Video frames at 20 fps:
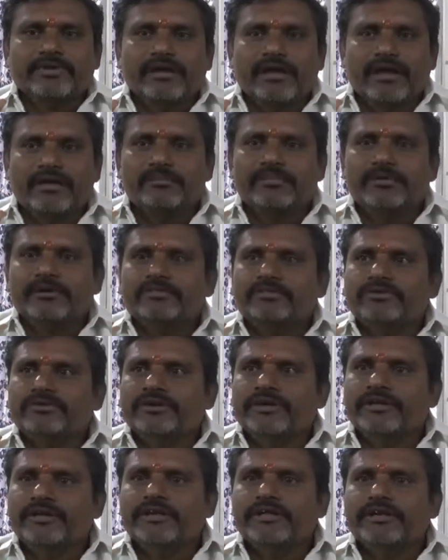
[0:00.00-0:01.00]
అభ్యర్థులు
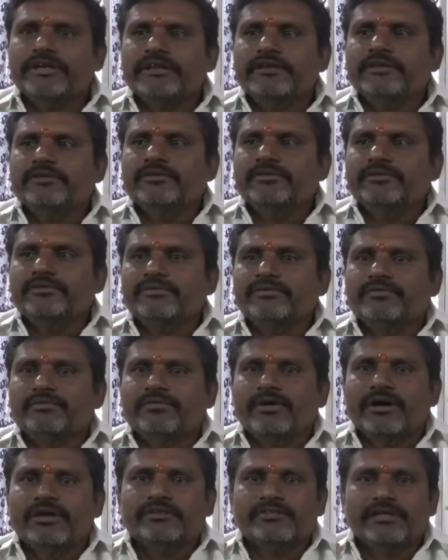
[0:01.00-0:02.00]
డిగ్రీలో
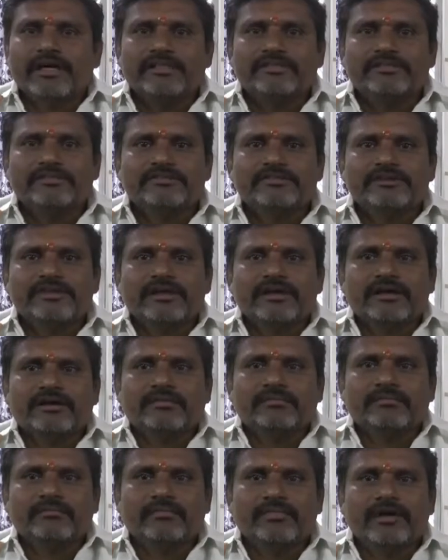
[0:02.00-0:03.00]
వారు సాధించిన
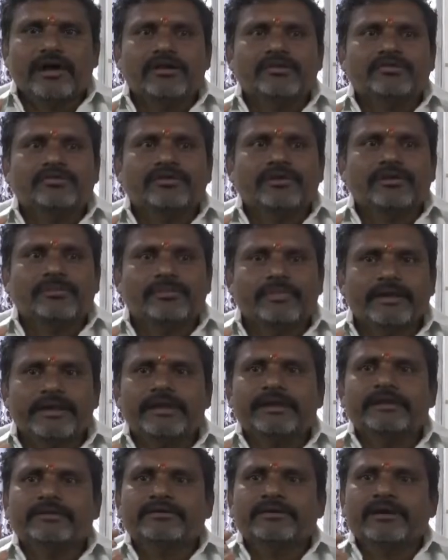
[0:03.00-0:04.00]
మార్కుల
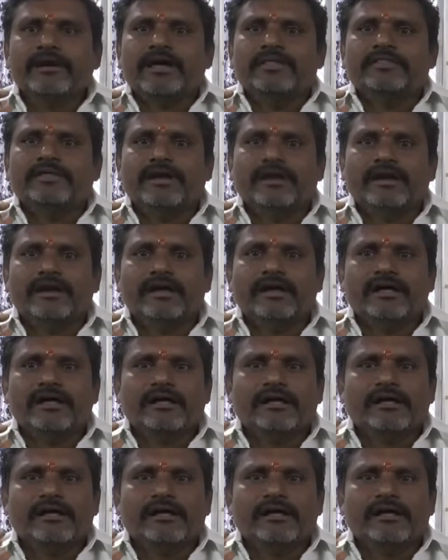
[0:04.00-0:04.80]
మెరిట్ ఆధారంగా